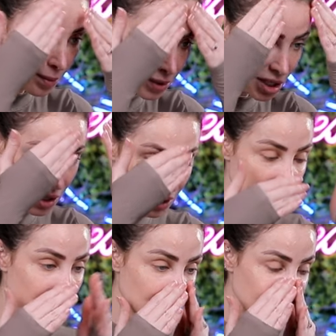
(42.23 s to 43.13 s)

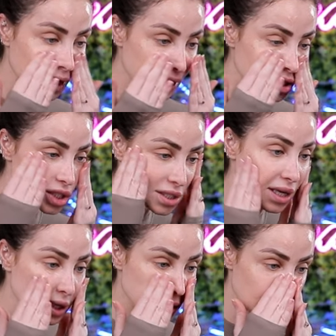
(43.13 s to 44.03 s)
بجدد الخلايا
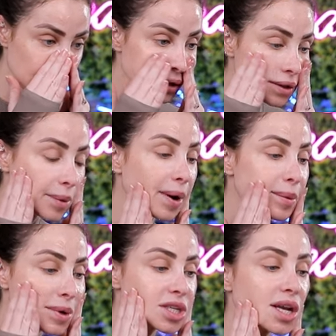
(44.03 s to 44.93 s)
الجذعية تبع
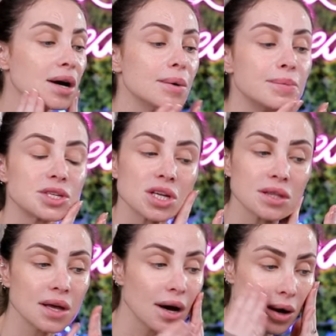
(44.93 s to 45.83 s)
البشرة
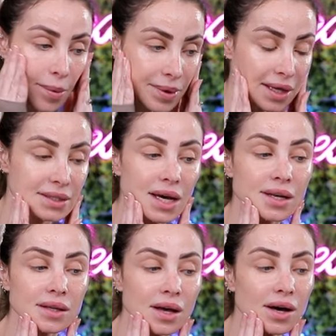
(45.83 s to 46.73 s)
بشدة بيعطيها
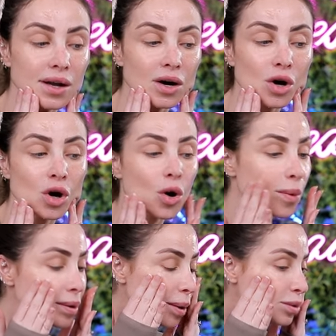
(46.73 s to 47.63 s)
نضارة
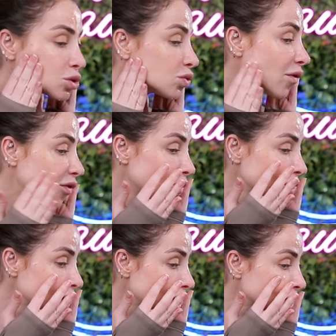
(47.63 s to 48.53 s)
ومثل ما بتشوفوا
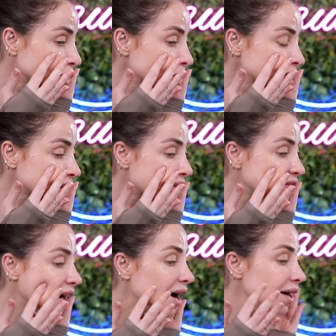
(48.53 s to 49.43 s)
الجولد
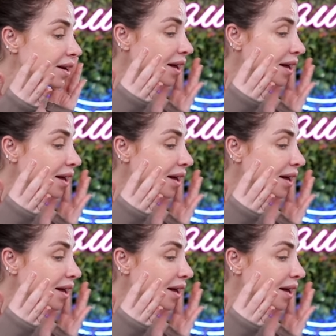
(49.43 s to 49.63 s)
كافيار